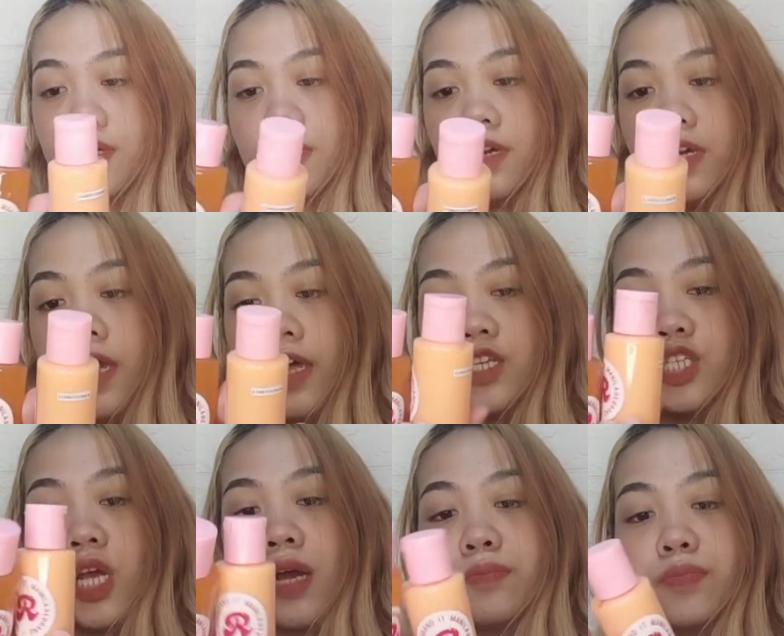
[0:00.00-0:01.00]
Ayan,
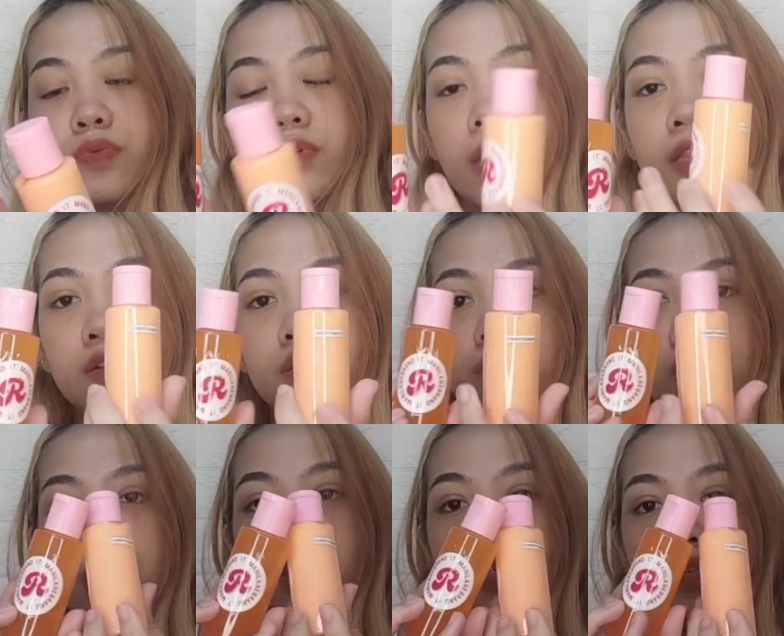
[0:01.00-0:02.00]
shampoo and
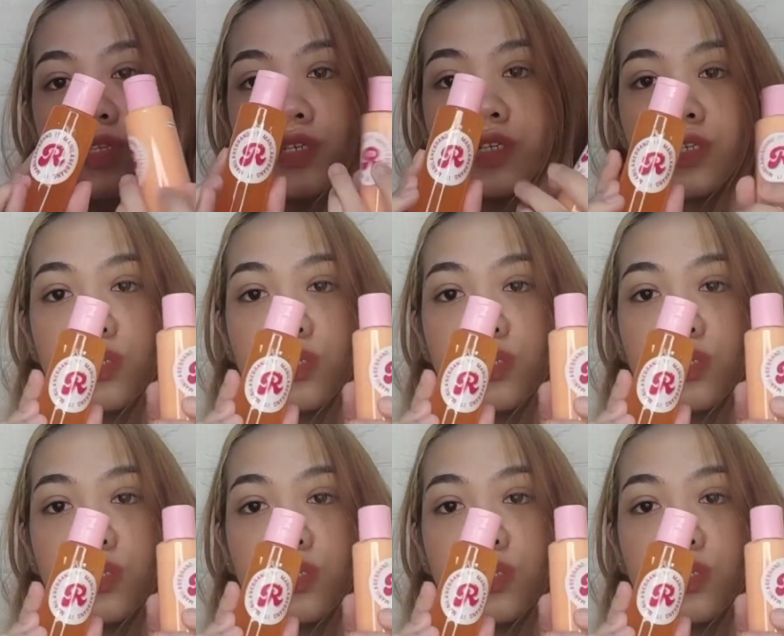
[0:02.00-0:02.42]
conditioner.